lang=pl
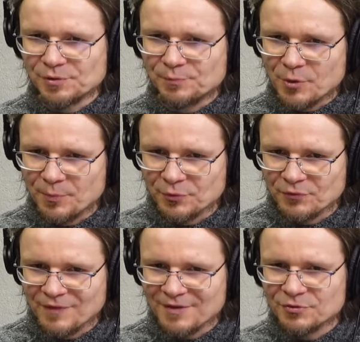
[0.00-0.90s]
i
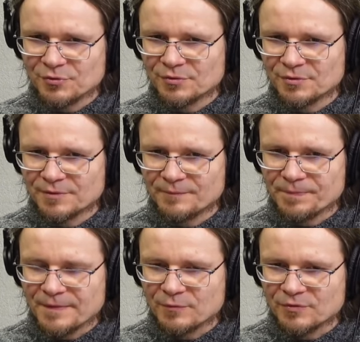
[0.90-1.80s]
proponowaniu
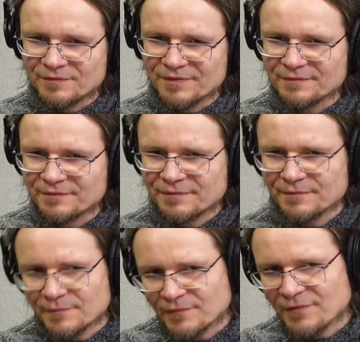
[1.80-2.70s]
w, w
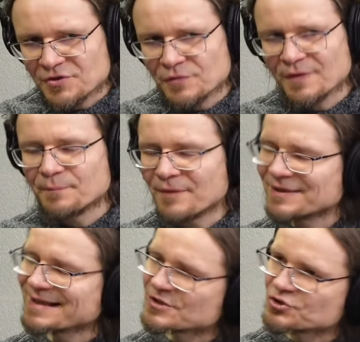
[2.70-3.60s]
właściwie
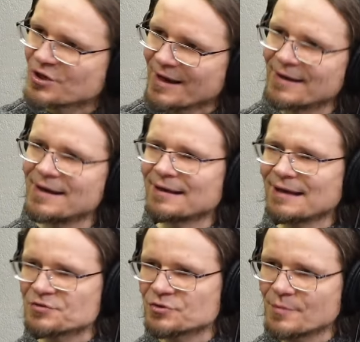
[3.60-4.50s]
pewnej grze.
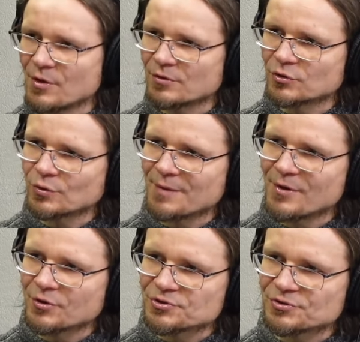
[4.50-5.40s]
Każdy, ma, która ma
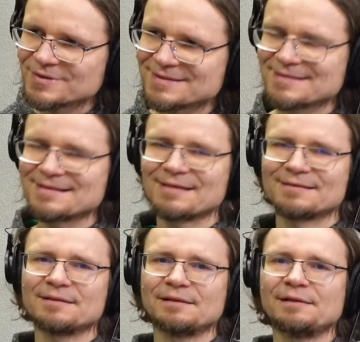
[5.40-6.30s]
określone
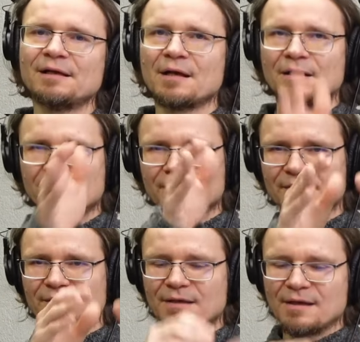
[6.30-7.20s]
zasady i e,
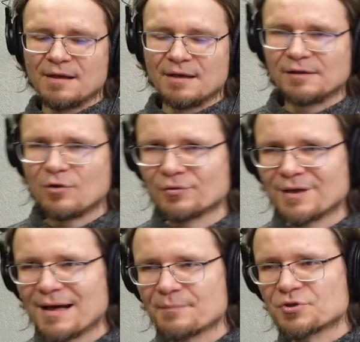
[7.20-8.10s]

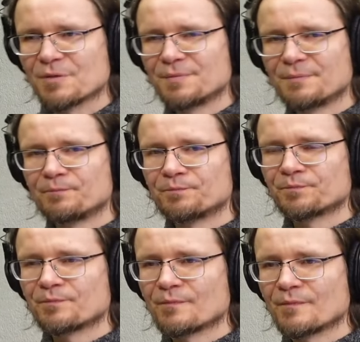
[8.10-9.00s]
ona
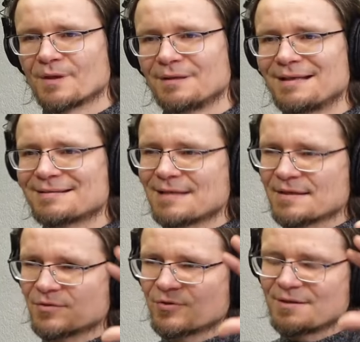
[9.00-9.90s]
mm, jest
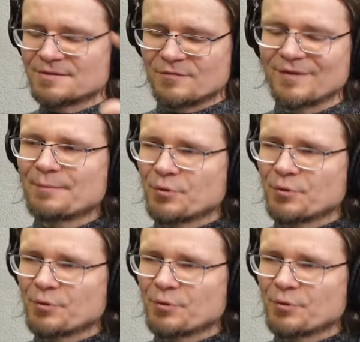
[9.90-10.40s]
tak zorganizowana,